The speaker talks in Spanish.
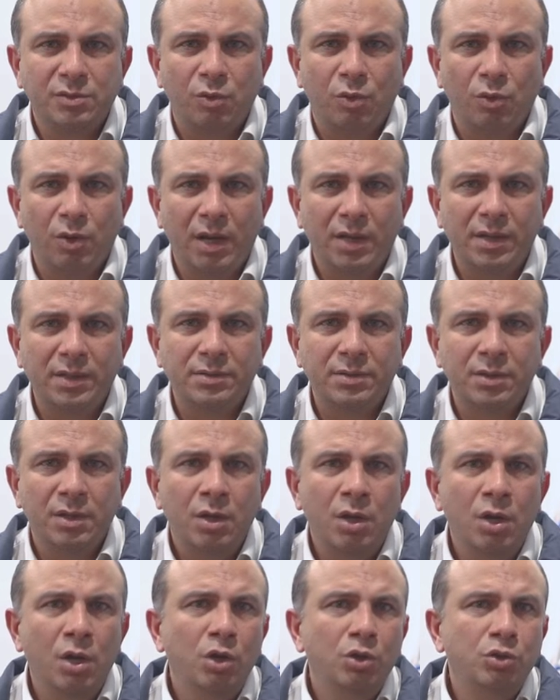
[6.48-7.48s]
escolares
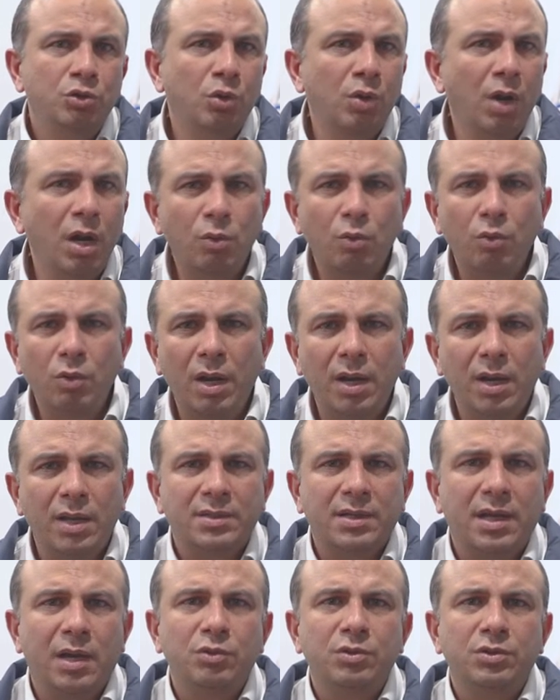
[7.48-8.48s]
son algunas de
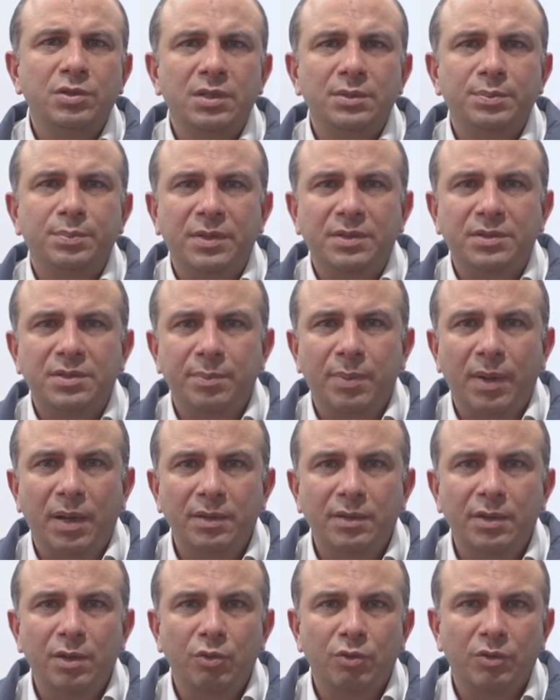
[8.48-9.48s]
las causas
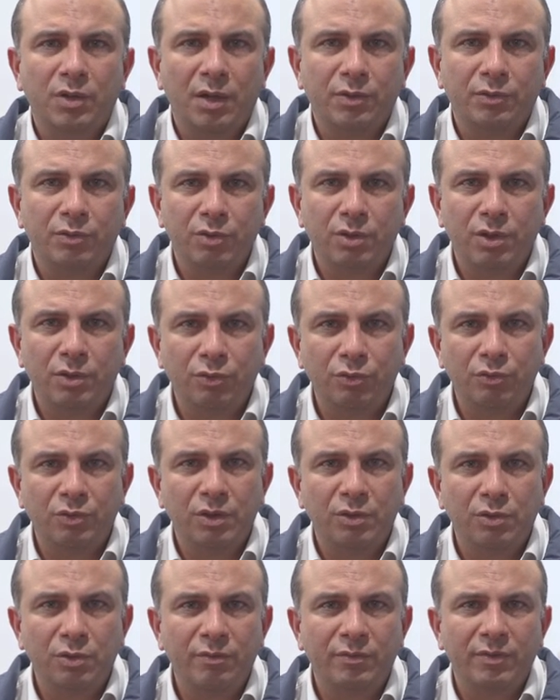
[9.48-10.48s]
principales de los casos de
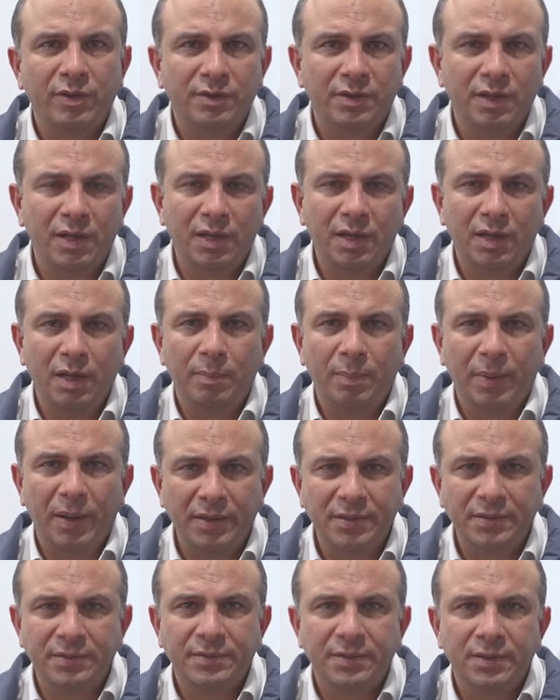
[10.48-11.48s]
suicidio infantil en el
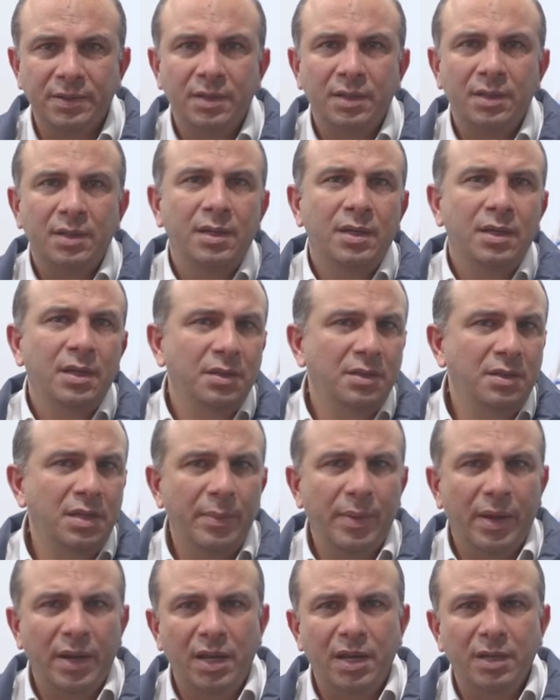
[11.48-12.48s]
país. De
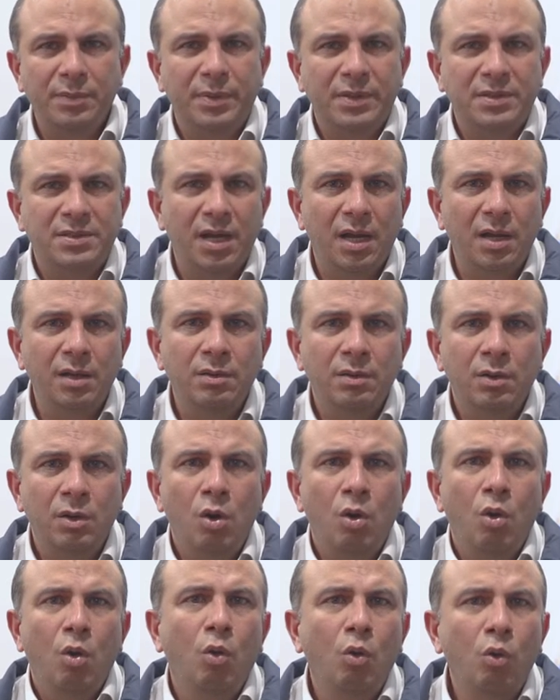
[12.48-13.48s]
manera especial,
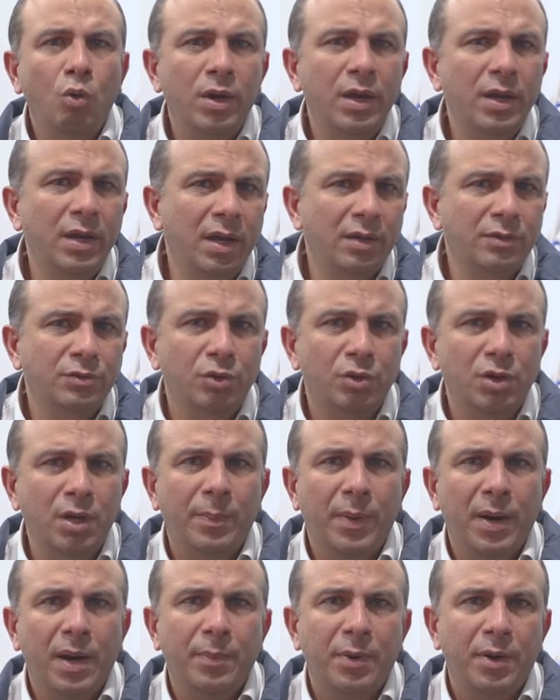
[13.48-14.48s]
urgen acciones
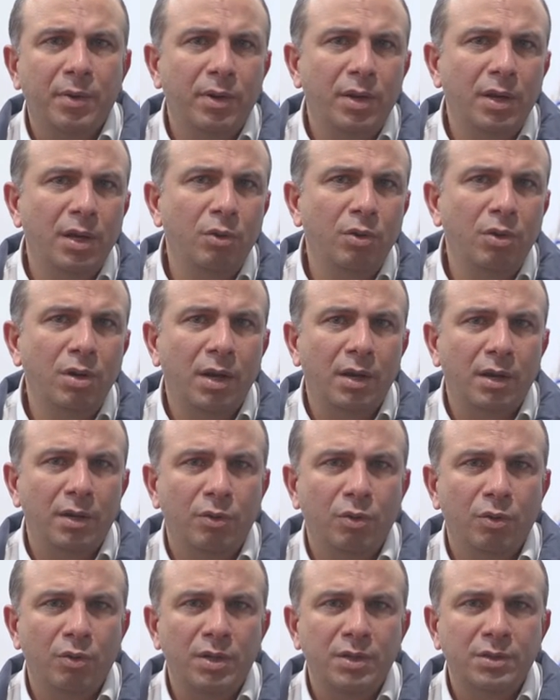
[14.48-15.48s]
para prevenirlo en las
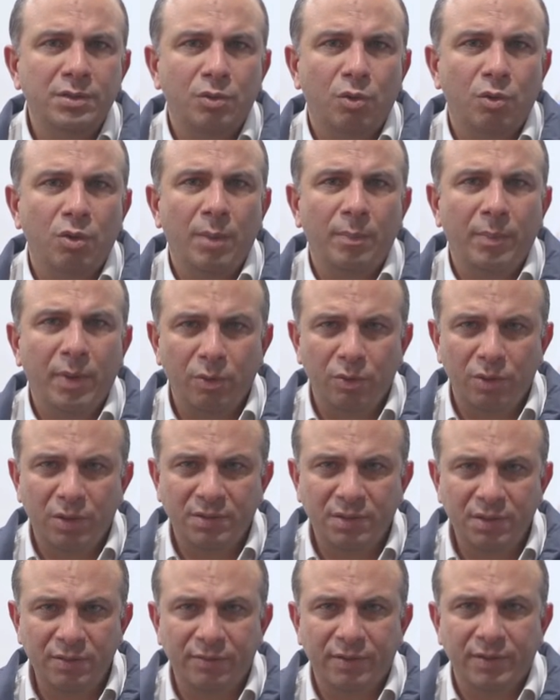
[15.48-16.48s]
regiones con las
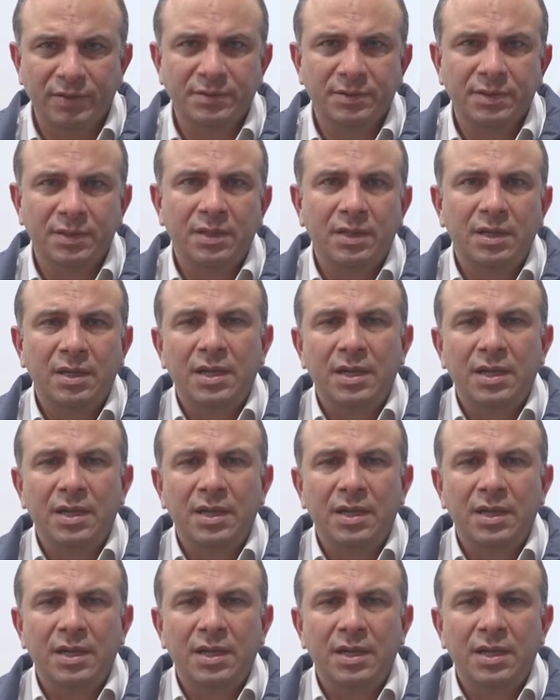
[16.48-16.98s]
mayores cifras.